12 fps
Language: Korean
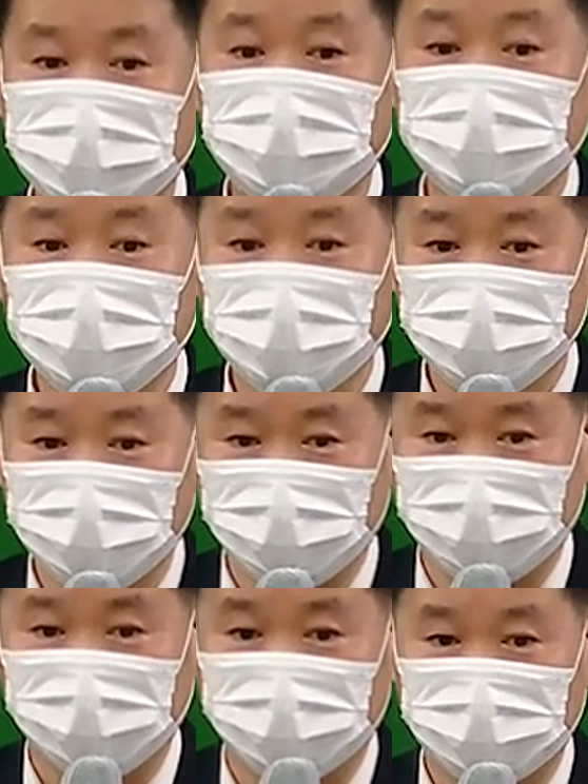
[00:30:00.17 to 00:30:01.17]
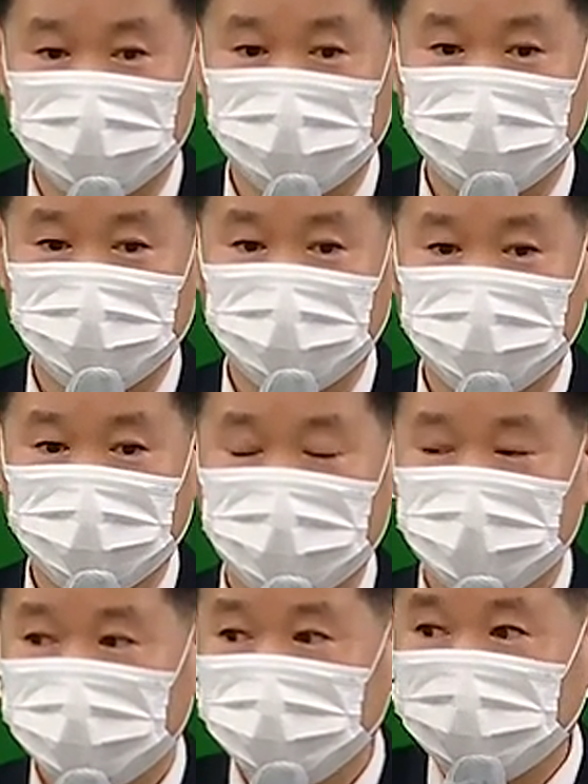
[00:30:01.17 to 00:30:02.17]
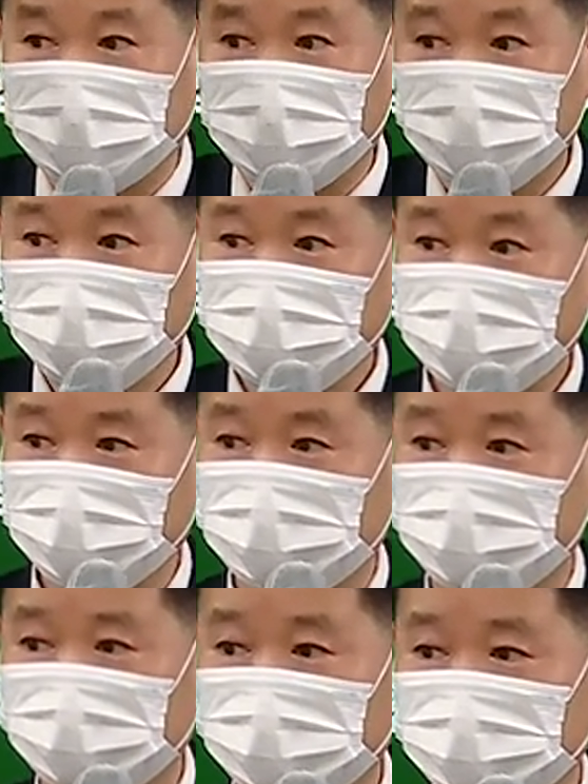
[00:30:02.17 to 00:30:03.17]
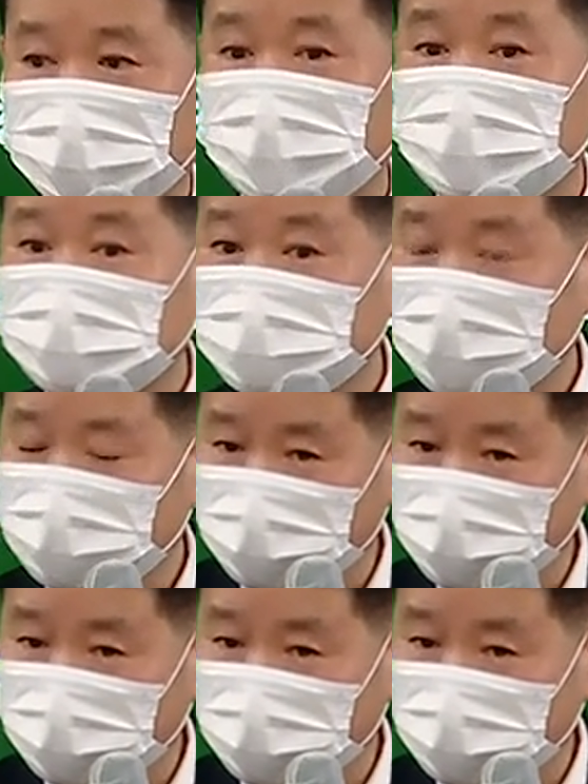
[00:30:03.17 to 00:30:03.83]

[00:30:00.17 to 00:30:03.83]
이게 표시예요. 의사를 표시한 거죠. 그게